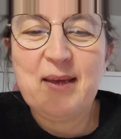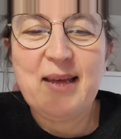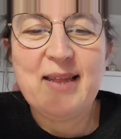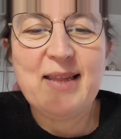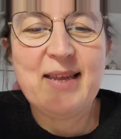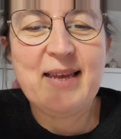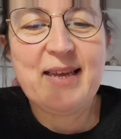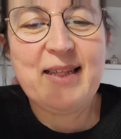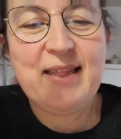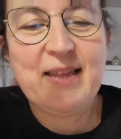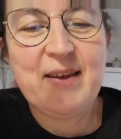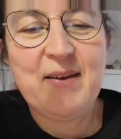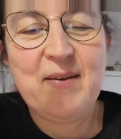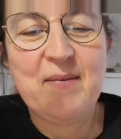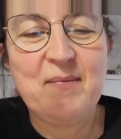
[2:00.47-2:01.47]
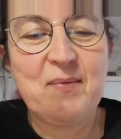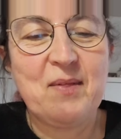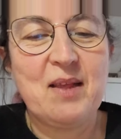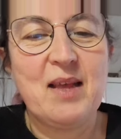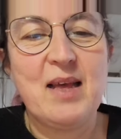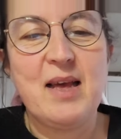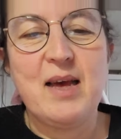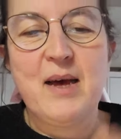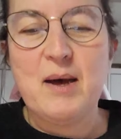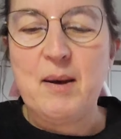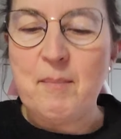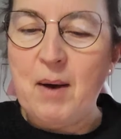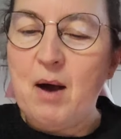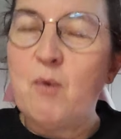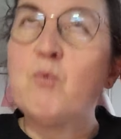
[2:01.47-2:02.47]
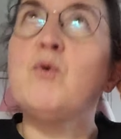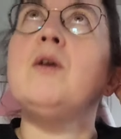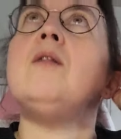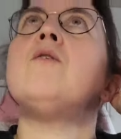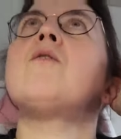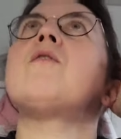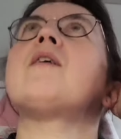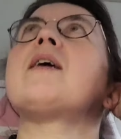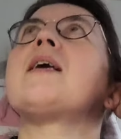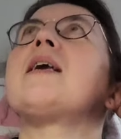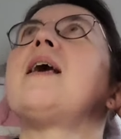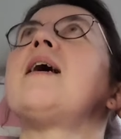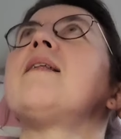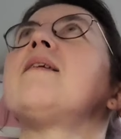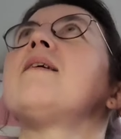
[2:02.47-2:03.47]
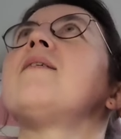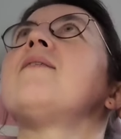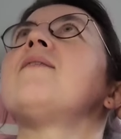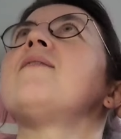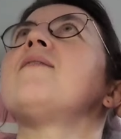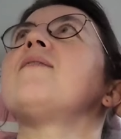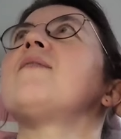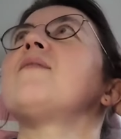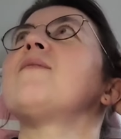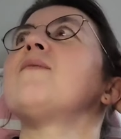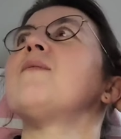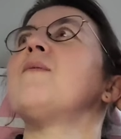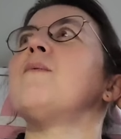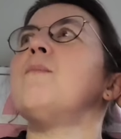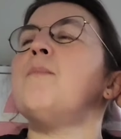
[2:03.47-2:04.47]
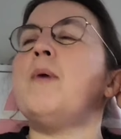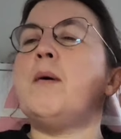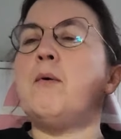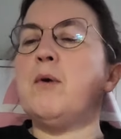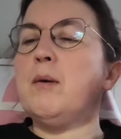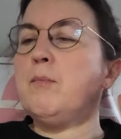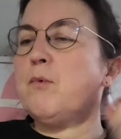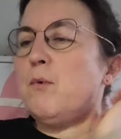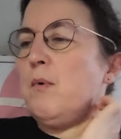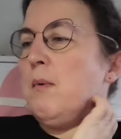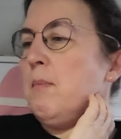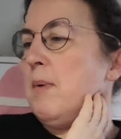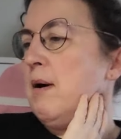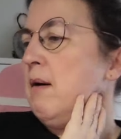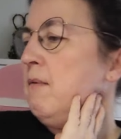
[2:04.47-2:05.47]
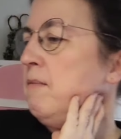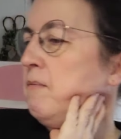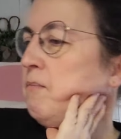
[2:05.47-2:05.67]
Catherine. Bah oui, dans un cadre. Bah ouais, pourquoi pas.